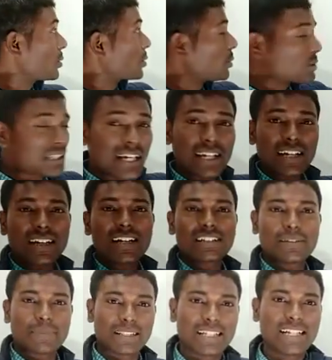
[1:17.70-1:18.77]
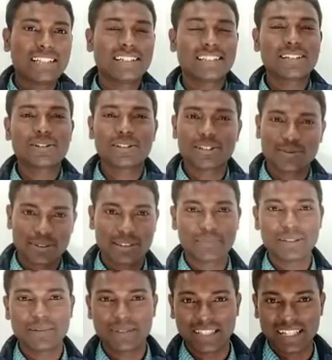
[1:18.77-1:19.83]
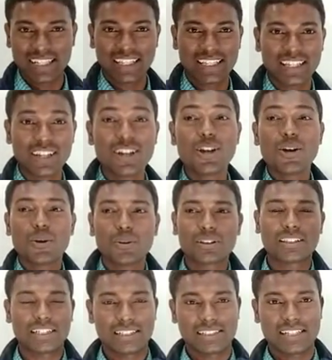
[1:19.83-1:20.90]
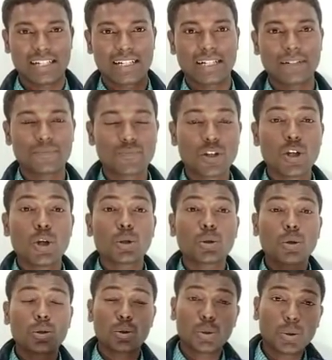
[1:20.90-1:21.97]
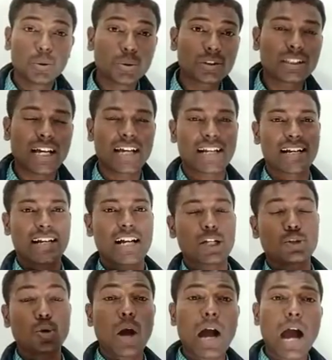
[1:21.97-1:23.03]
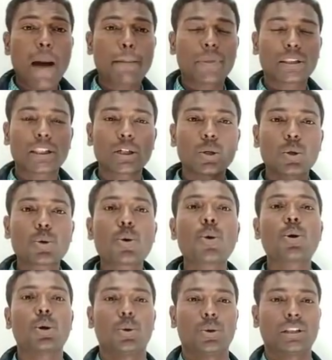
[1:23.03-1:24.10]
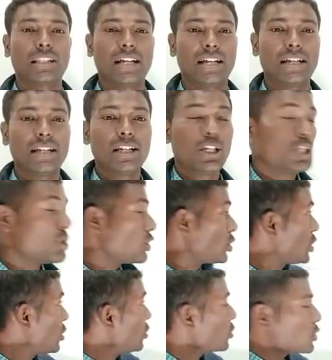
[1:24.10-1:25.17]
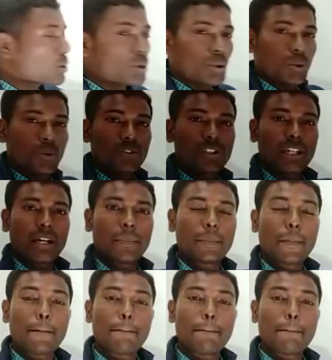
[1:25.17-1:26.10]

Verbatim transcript: ध्रुव तारा अच्छा बता ही देते हैं कि जरूरत है मुझे बताने के लिए उत्तर दिशा का तो ध्रुव तारा का जो आपतन कोण होता है ज्यो जो ध्रुव से हम